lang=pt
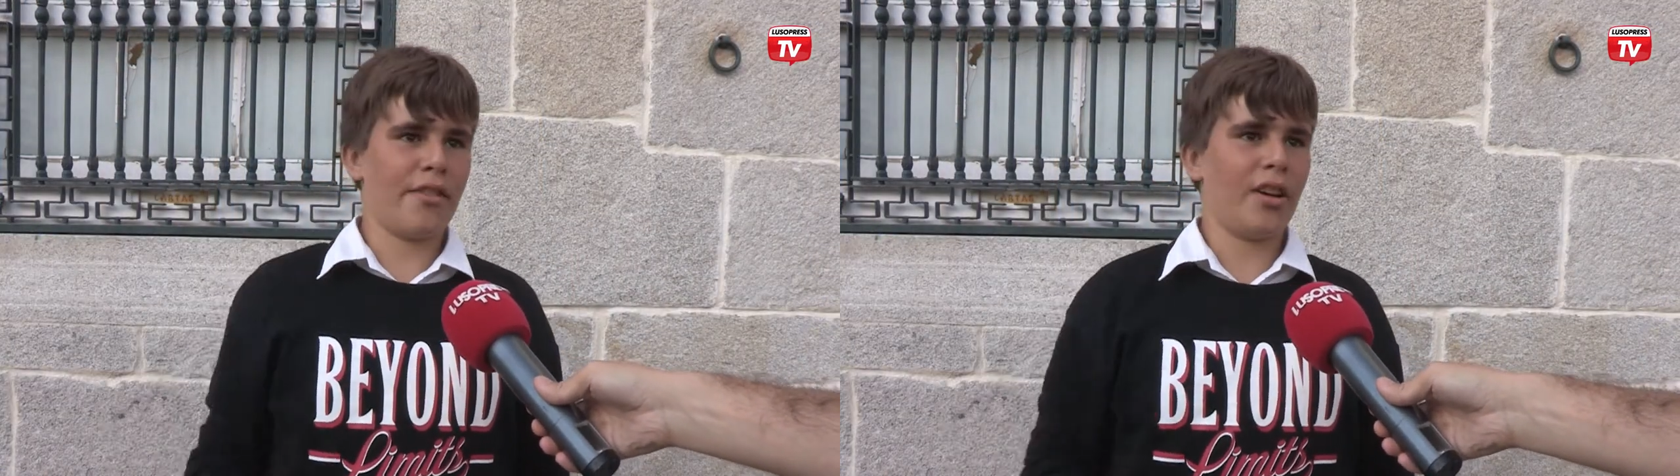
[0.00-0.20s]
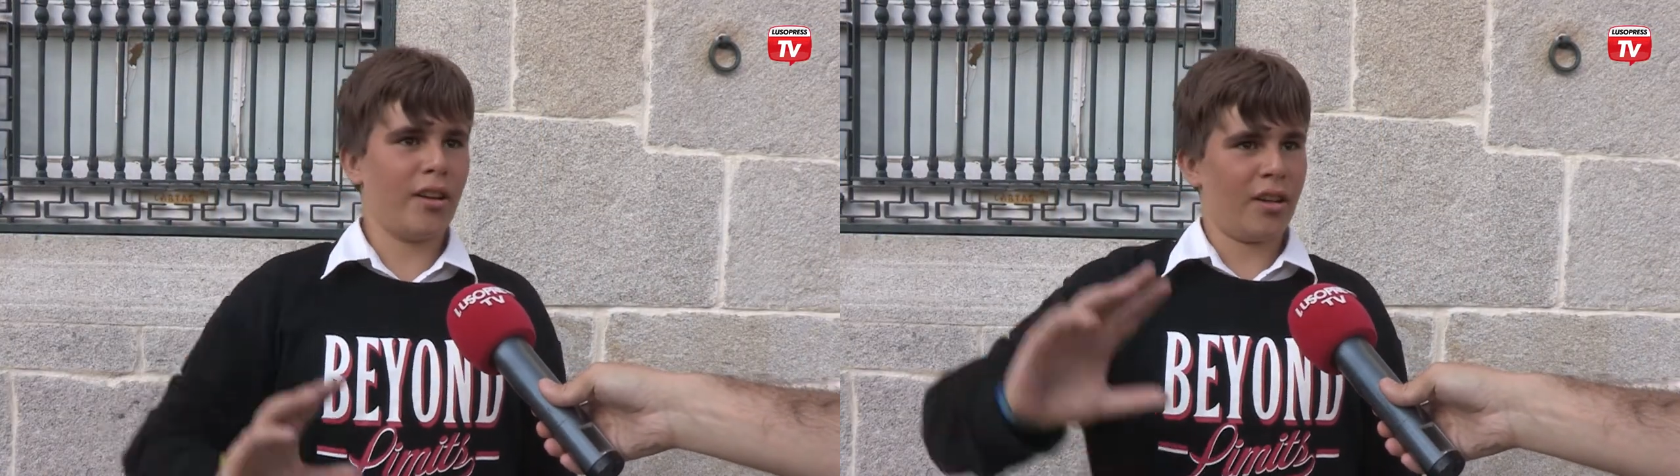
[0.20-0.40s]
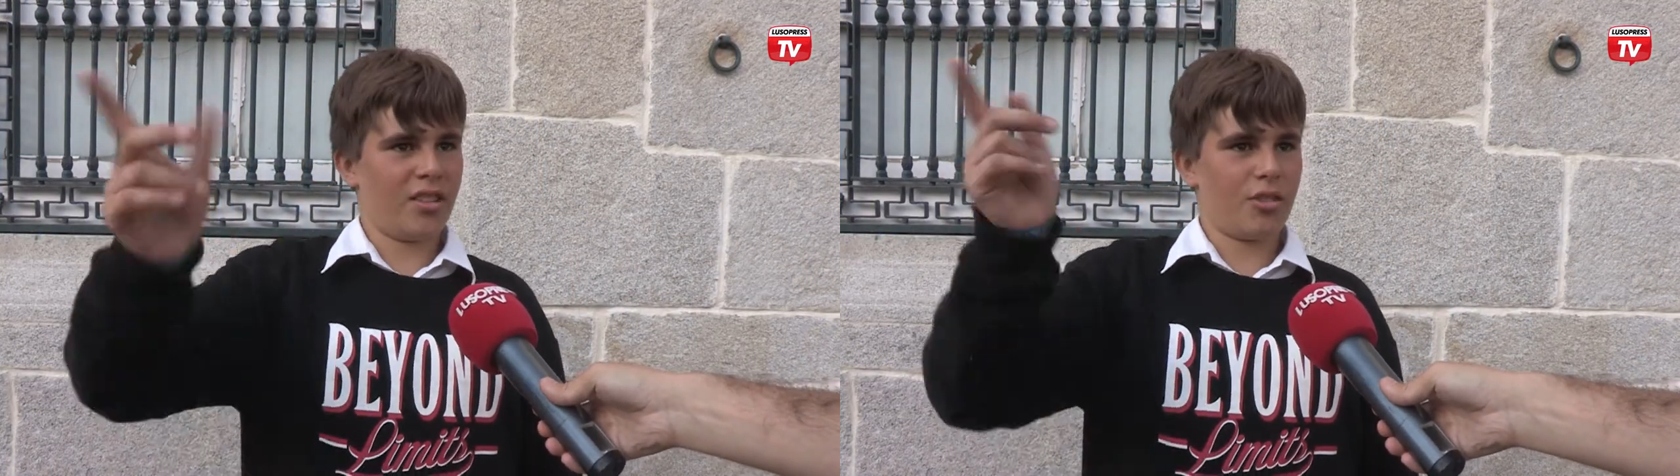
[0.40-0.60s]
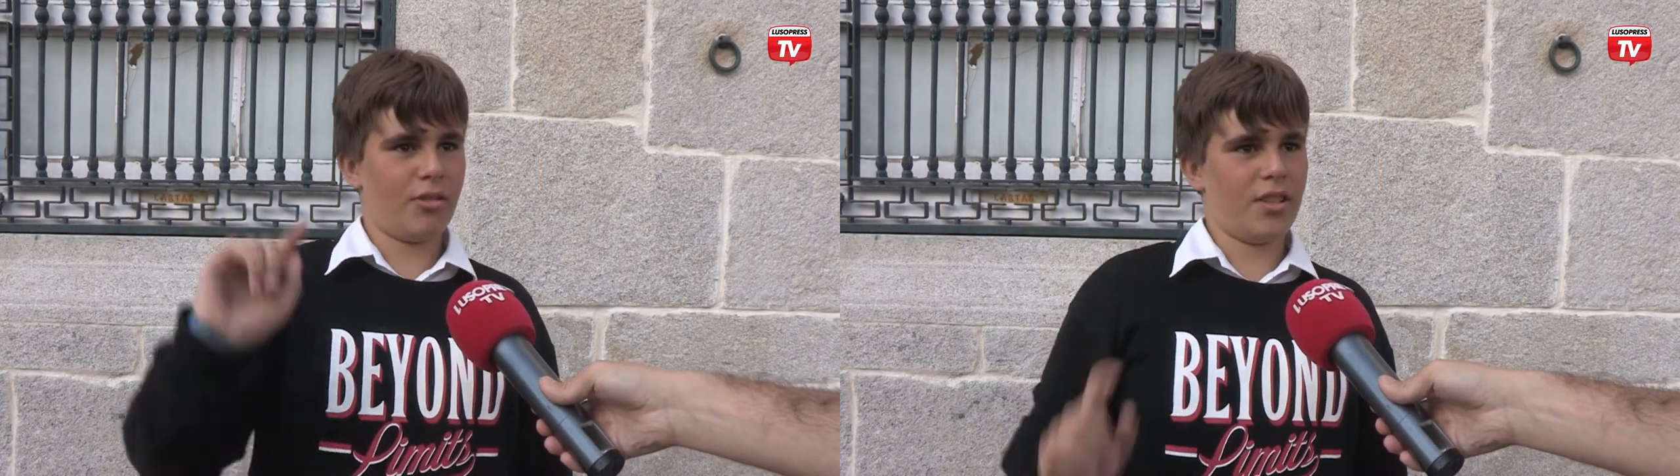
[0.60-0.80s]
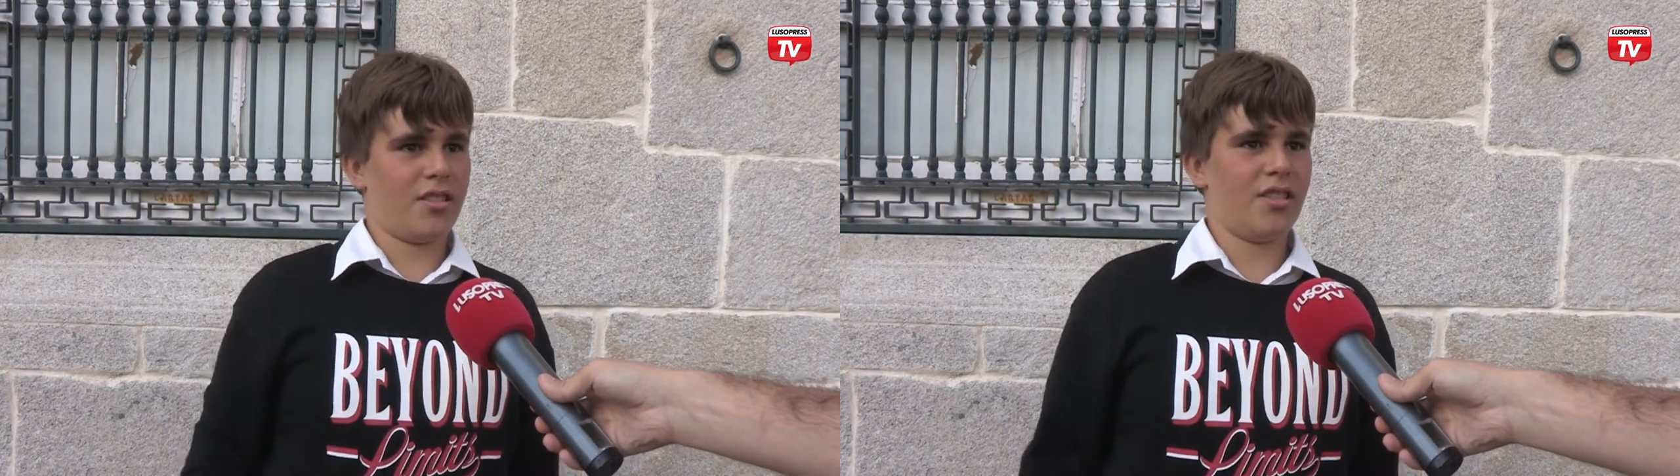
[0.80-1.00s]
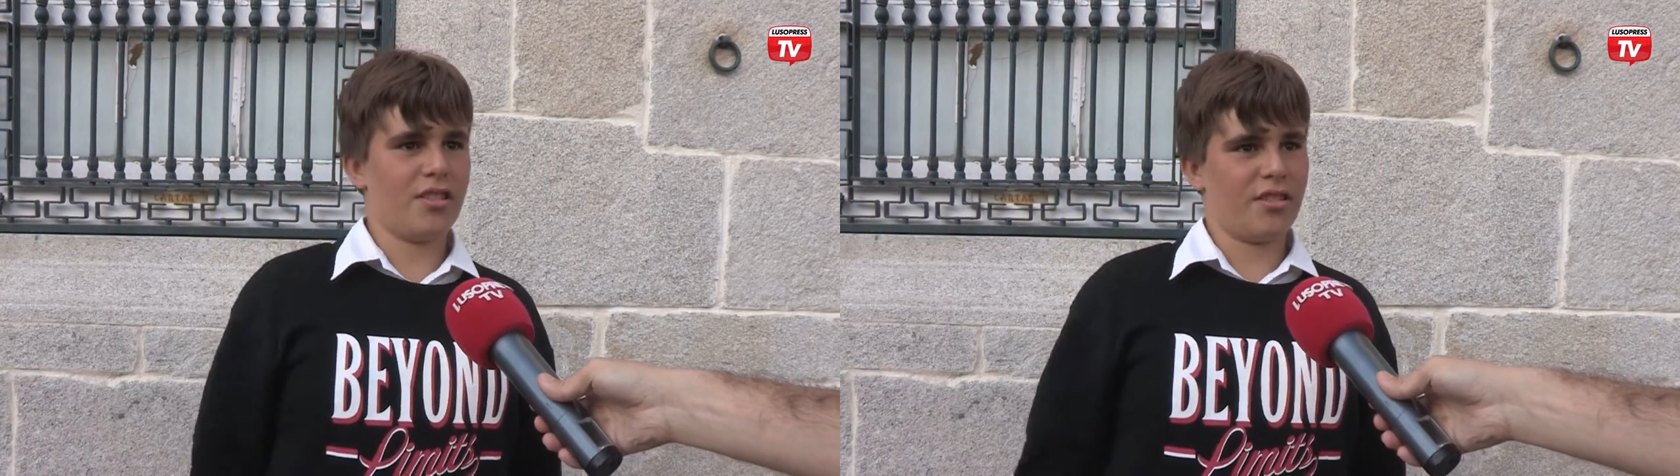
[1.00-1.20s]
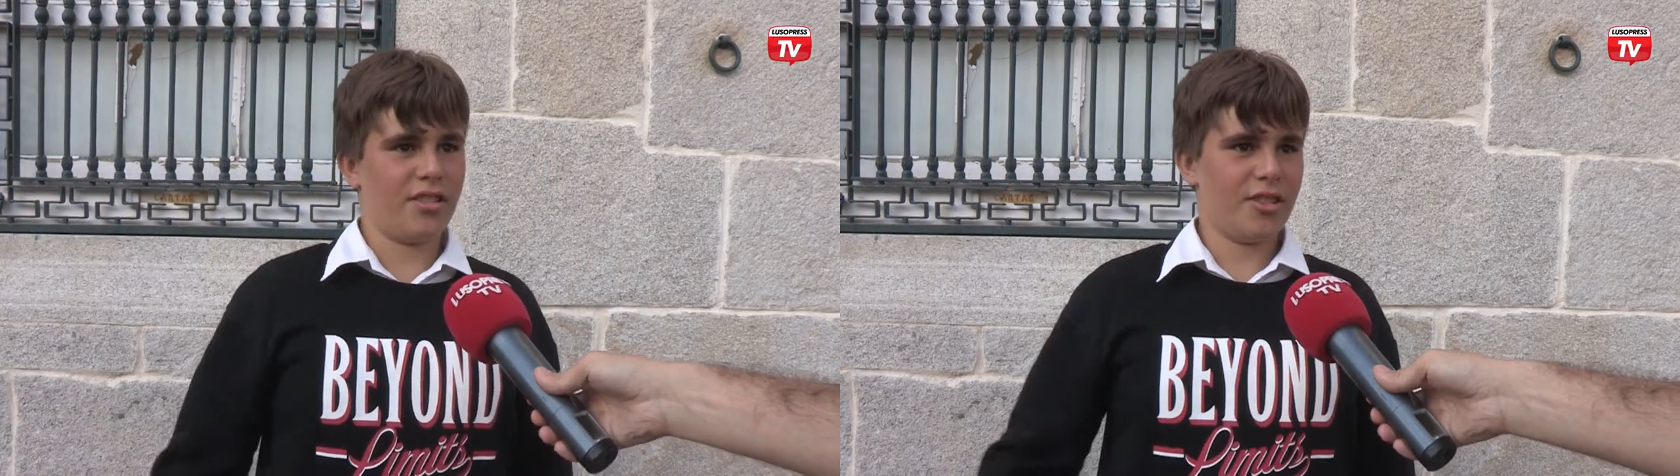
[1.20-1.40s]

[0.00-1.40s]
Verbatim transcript: ver as coisas,